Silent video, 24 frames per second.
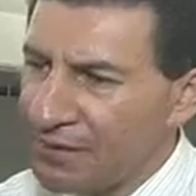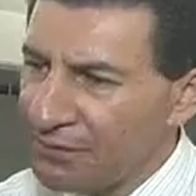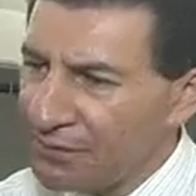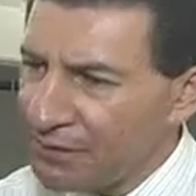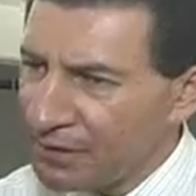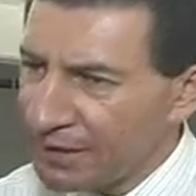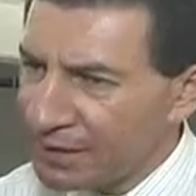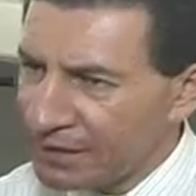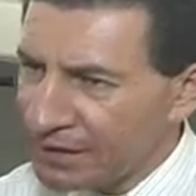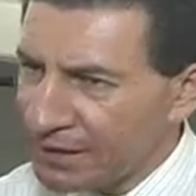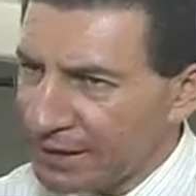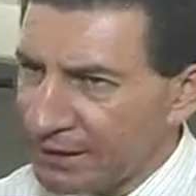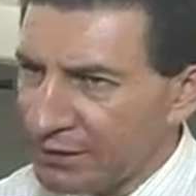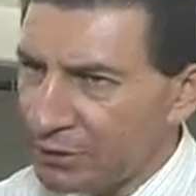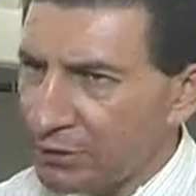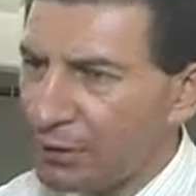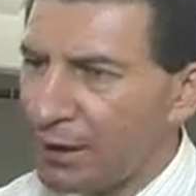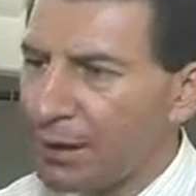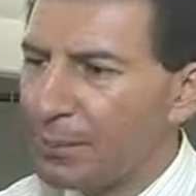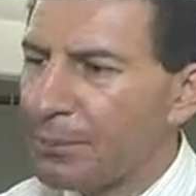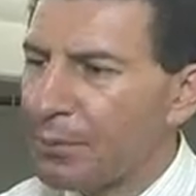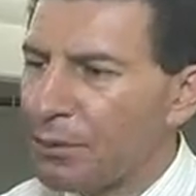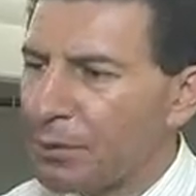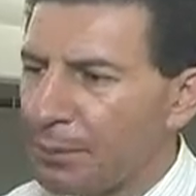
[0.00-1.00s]
afectando
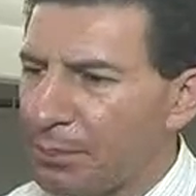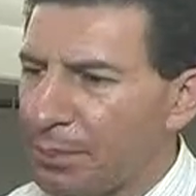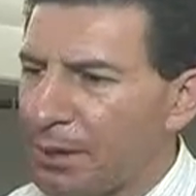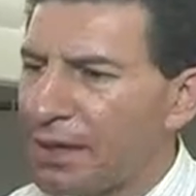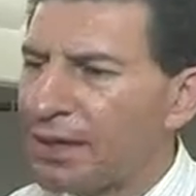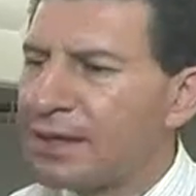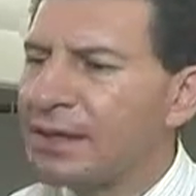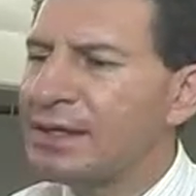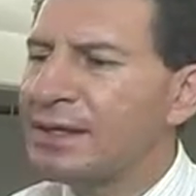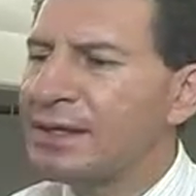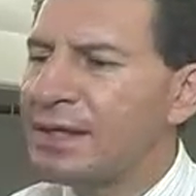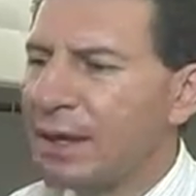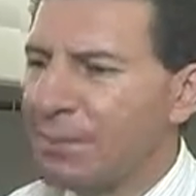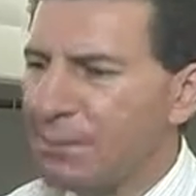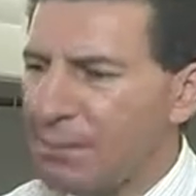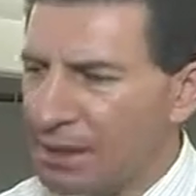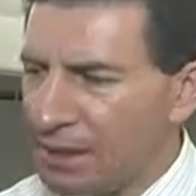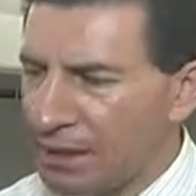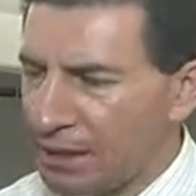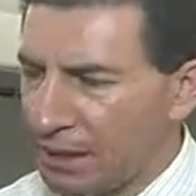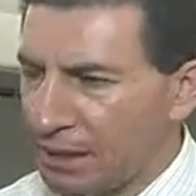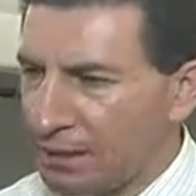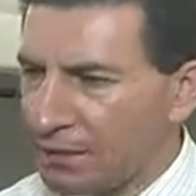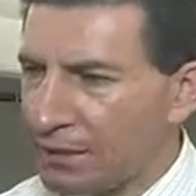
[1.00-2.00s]
la propia dinámica